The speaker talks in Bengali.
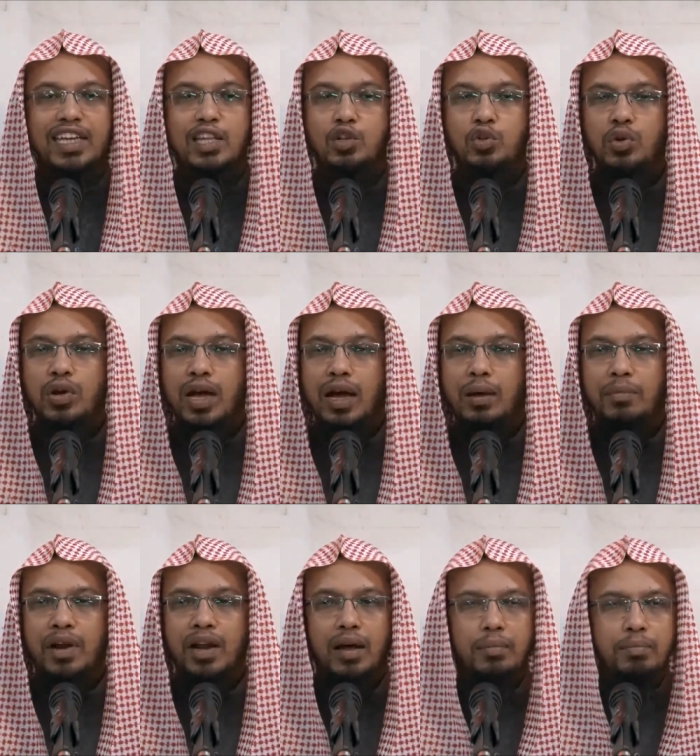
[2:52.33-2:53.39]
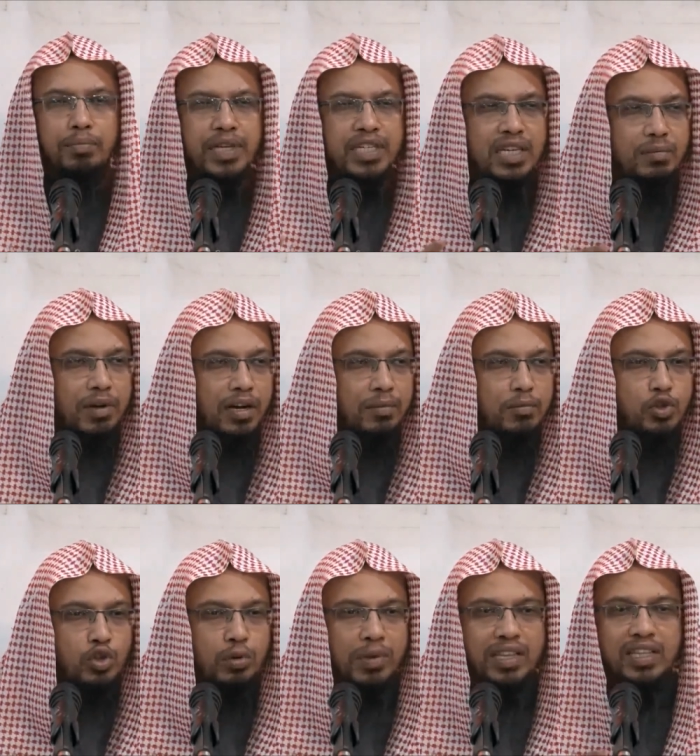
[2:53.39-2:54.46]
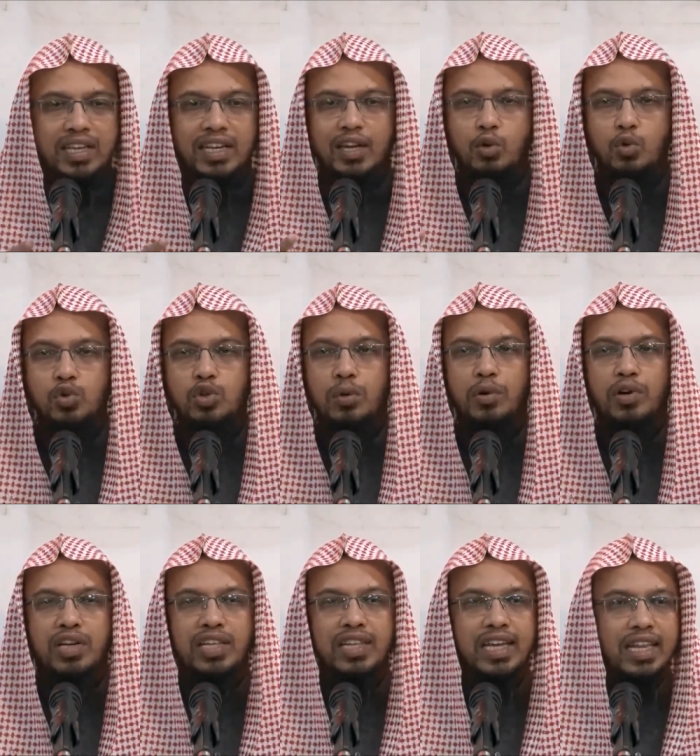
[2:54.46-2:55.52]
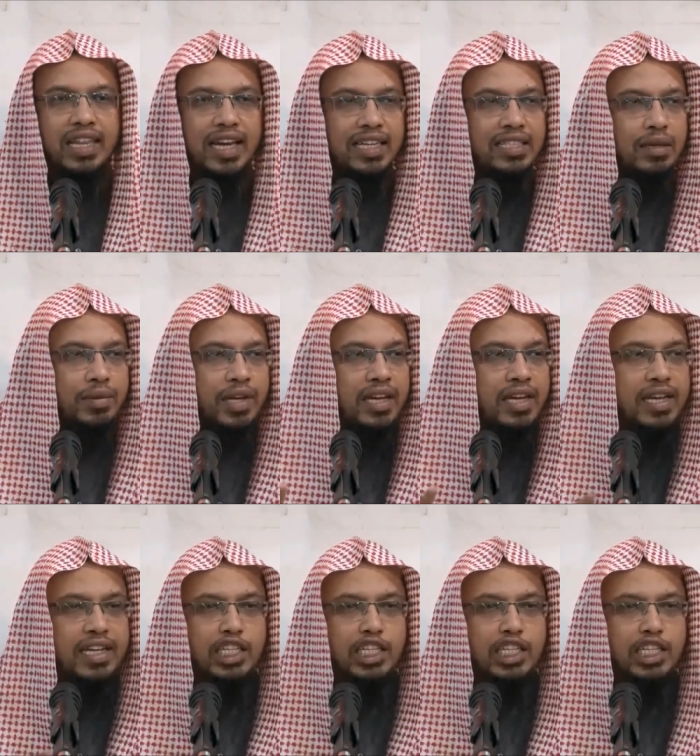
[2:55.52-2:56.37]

কিন্তু আমরা বেশিরভাগ মুসলমানদেরকে খোঁজ খবর নিয়ে দেখলে দেখা যাবে